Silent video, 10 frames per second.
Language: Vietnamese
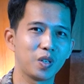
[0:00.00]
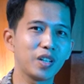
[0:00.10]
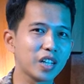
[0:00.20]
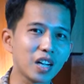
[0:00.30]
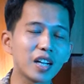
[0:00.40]
nó
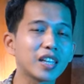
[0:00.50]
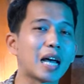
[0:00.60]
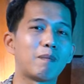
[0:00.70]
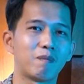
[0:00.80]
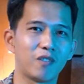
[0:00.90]
xứng cái
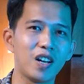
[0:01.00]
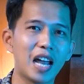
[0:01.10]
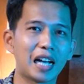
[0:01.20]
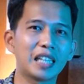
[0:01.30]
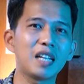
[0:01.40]
tầm với
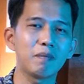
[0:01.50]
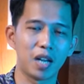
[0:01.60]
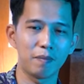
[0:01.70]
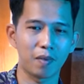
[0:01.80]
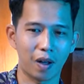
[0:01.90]
lại cái thiết
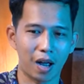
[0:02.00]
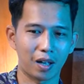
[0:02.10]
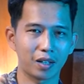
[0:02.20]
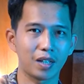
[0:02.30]
bị mà